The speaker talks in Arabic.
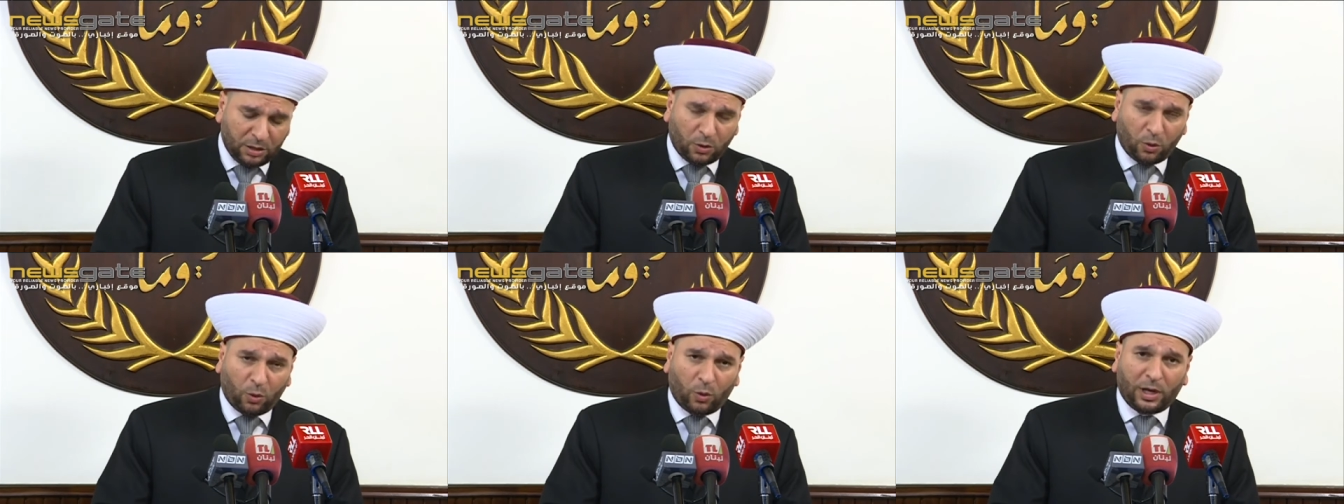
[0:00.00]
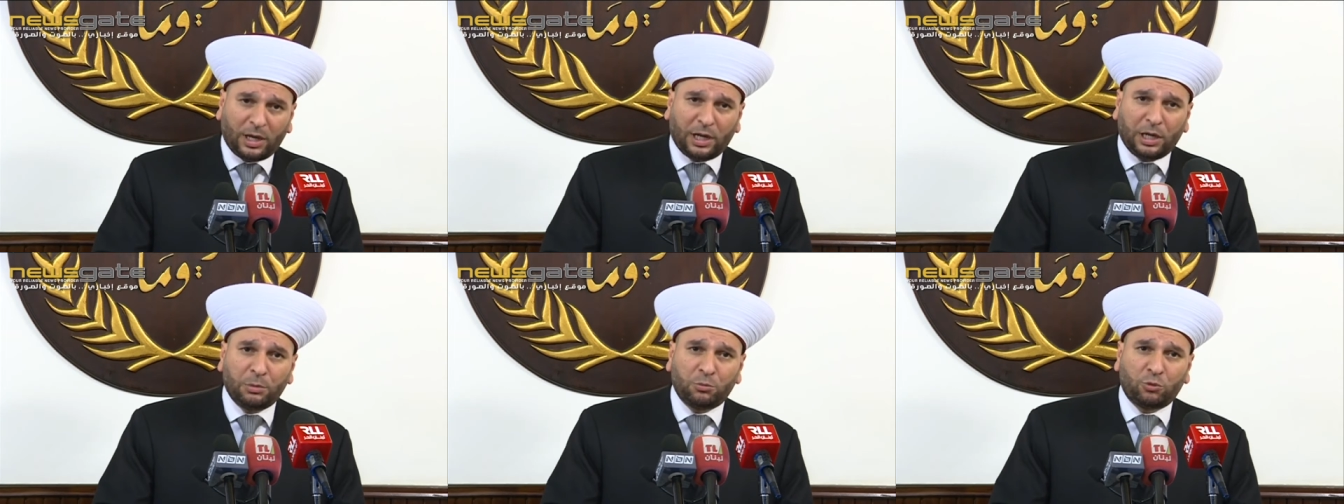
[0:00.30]

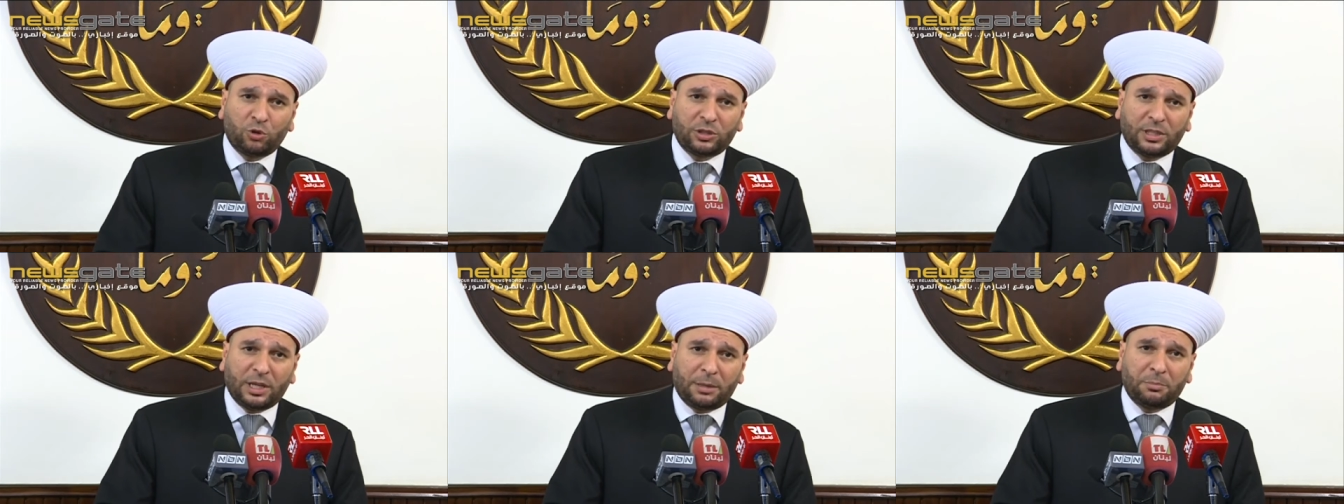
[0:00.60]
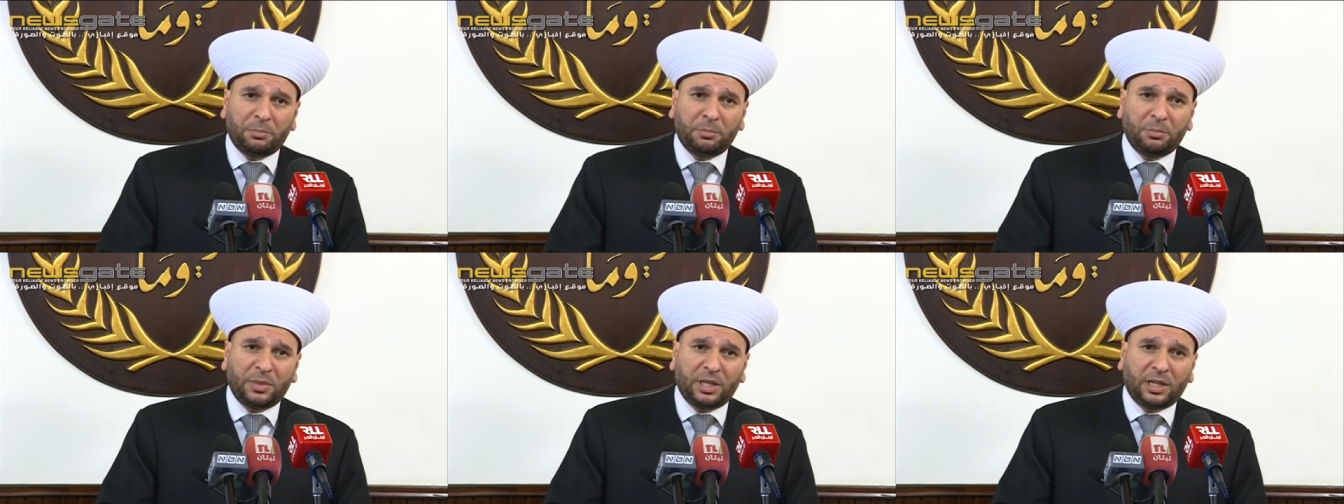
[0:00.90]

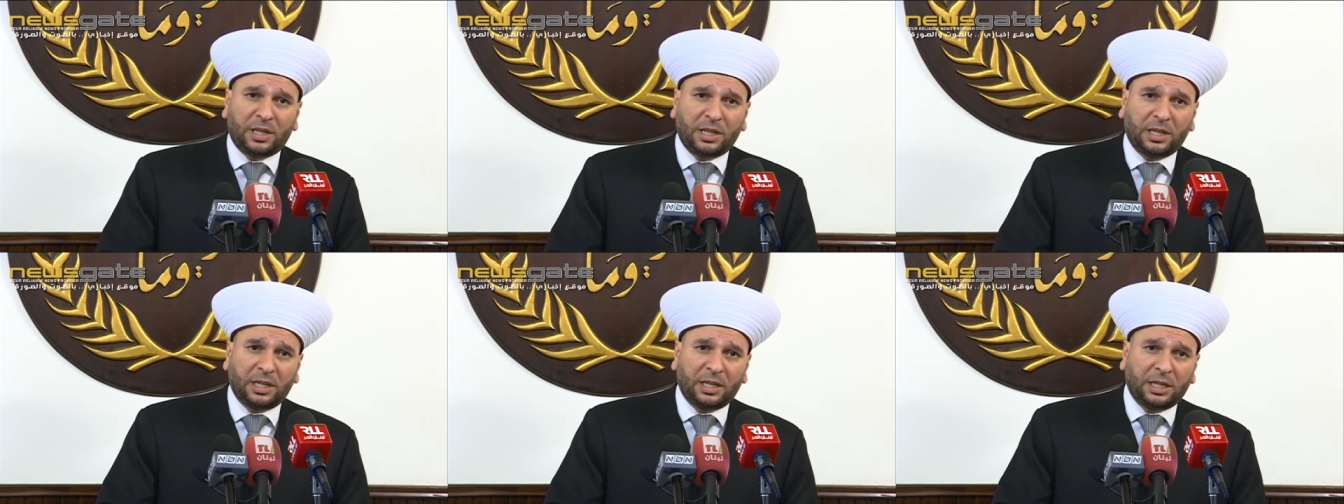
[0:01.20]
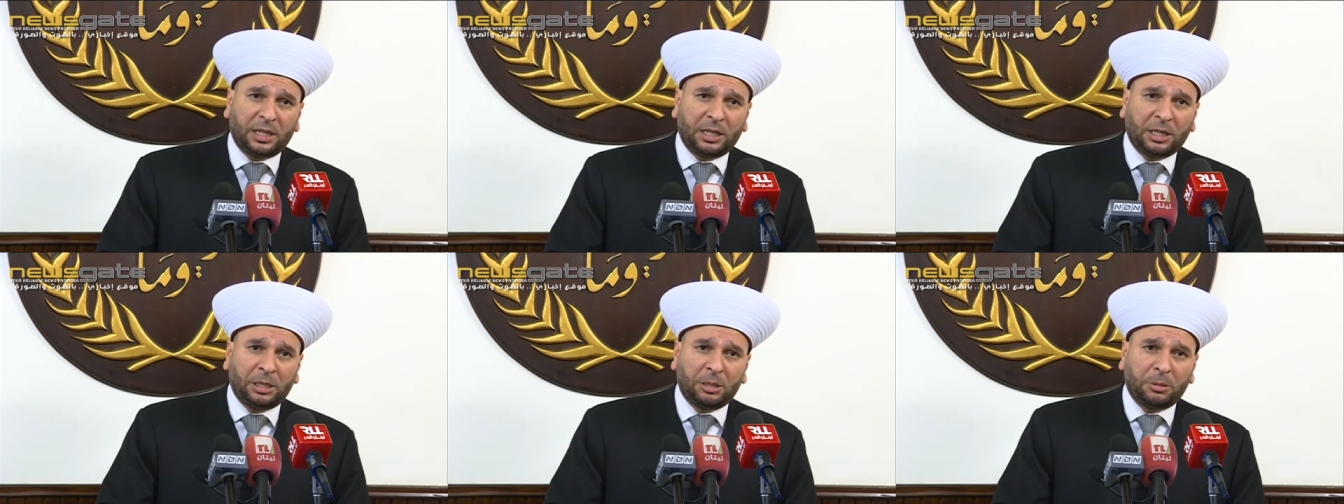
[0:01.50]
والمدمر
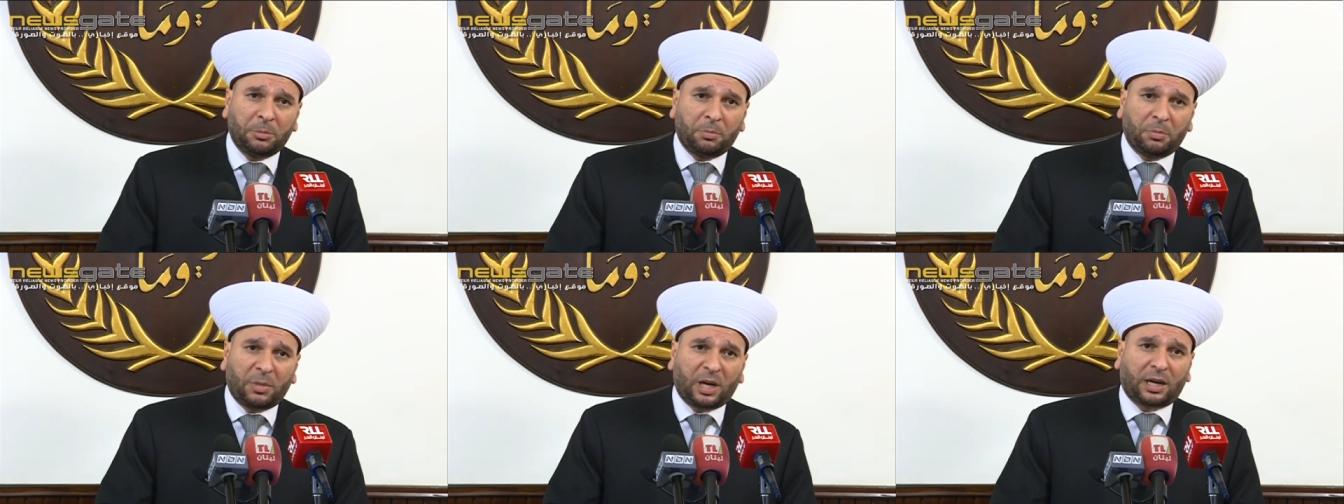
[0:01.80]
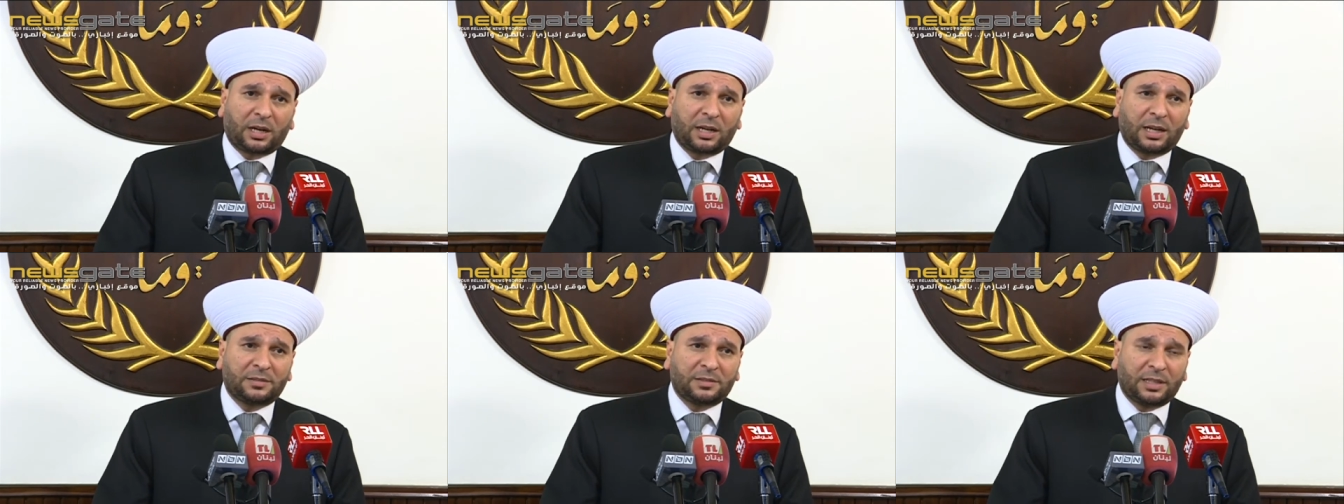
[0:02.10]

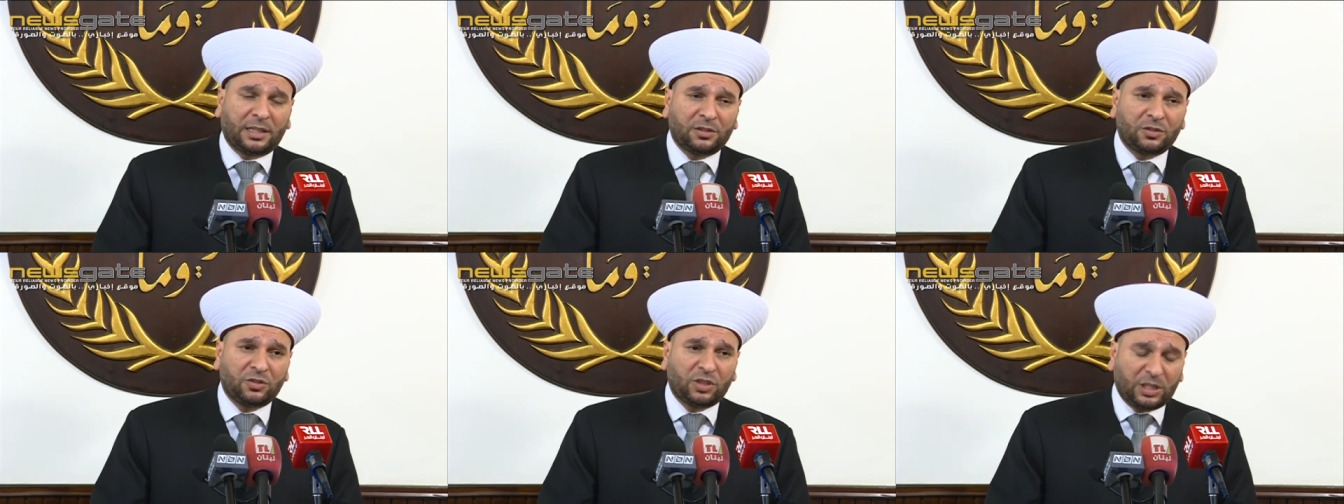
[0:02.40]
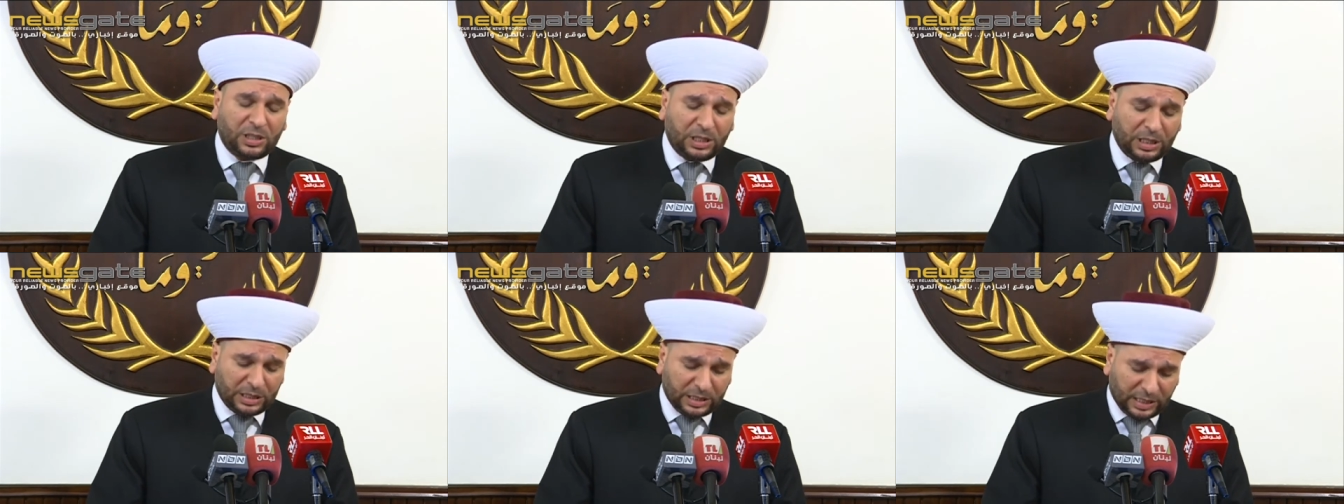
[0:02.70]
مرة
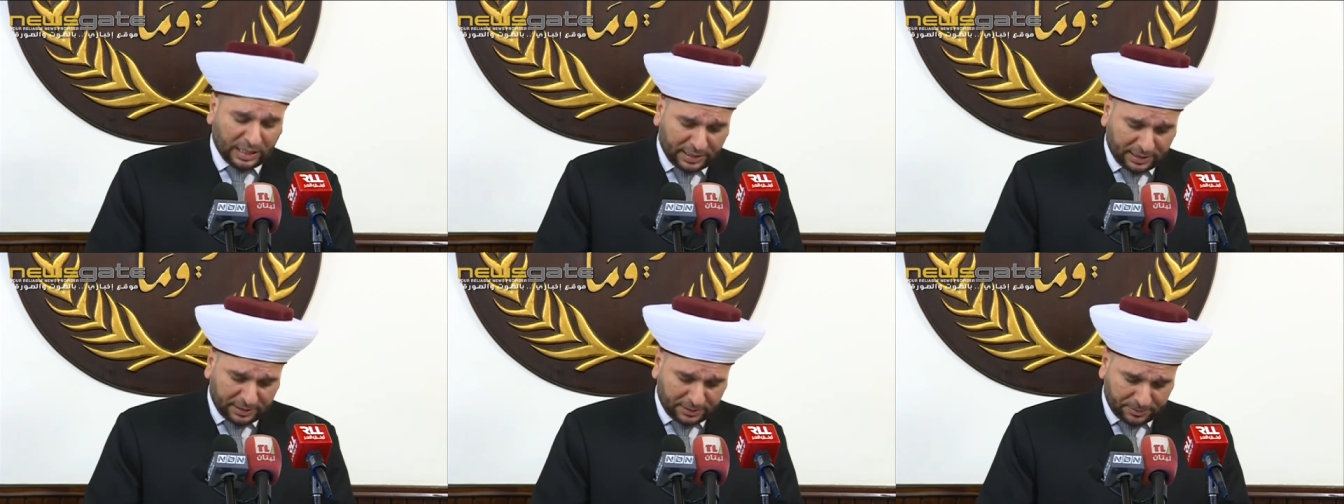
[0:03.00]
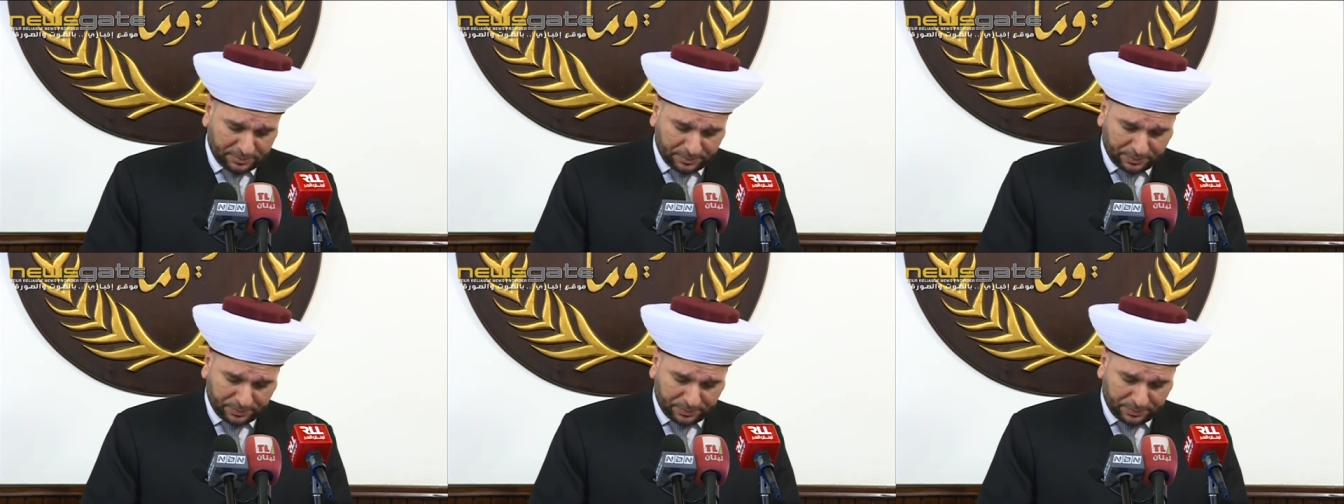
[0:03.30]
جديدة